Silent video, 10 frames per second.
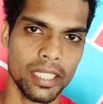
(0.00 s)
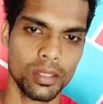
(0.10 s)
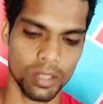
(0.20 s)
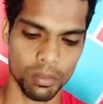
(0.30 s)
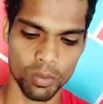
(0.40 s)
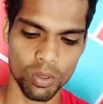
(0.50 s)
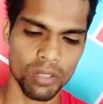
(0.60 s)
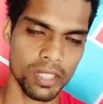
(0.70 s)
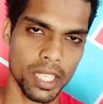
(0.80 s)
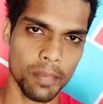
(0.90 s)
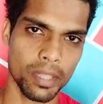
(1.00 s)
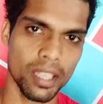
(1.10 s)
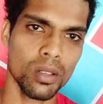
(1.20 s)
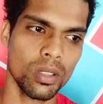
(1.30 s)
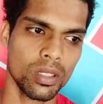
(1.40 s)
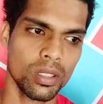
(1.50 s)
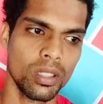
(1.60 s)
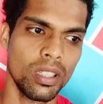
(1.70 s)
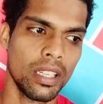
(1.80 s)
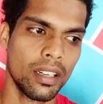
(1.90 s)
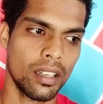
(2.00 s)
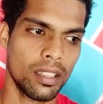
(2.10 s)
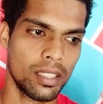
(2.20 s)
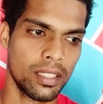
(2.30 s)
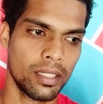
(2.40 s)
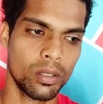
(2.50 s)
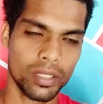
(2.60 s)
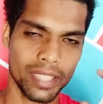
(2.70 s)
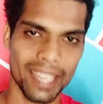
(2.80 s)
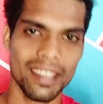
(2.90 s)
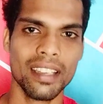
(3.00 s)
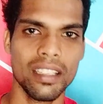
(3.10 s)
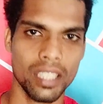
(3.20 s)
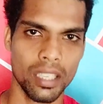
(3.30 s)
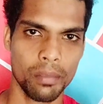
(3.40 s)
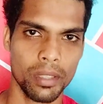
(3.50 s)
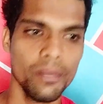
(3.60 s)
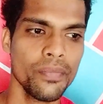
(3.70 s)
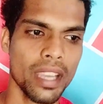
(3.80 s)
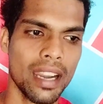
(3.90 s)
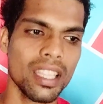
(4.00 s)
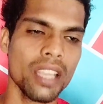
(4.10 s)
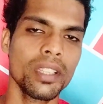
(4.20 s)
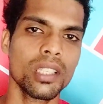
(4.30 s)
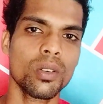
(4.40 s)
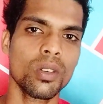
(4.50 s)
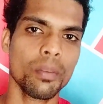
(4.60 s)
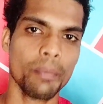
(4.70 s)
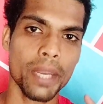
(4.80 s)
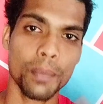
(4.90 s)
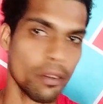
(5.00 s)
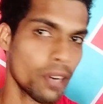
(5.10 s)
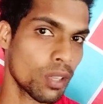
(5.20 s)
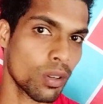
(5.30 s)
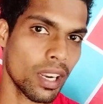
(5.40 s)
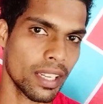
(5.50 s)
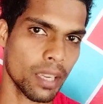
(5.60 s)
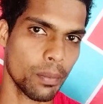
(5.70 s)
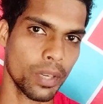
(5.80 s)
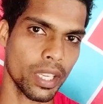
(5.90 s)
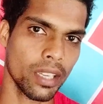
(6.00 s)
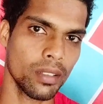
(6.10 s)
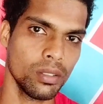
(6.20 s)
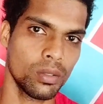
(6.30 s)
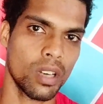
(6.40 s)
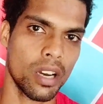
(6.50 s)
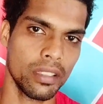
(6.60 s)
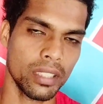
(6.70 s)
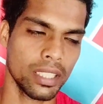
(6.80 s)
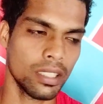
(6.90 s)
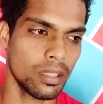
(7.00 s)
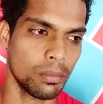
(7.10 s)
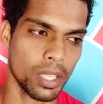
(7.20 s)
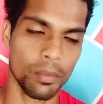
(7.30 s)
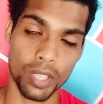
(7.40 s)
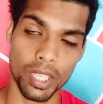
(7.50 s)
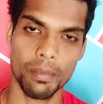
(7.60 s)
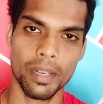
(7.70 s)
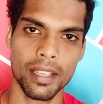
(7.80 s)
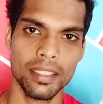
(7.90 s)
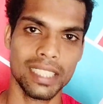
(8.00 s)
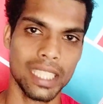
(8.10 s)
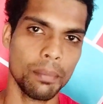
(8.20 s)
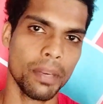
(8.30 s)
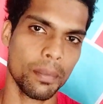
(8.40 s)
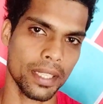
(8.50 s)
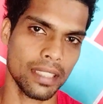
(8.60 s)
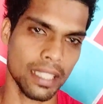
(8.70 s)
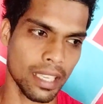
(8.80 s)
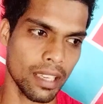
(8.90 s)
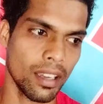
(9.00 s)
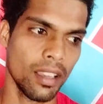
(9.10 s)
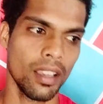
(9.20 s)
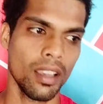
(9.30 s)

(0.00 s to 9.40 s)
சரியா ஸோ இந்த மூணு விஷயம் தான் உங்களுக்கு ஒரு டெக்னிக்கலாக தேவைப்படும் அடுத்து வந்துட்டு உங்களுக்கு மெயின் ப்ரொவைடரால் நீங்கள் பிடிக்கணும் ஸோ அது வந்துட்டு மிக முக்கியமானது சீப்பான ப்ரைஸில் நீங்கள்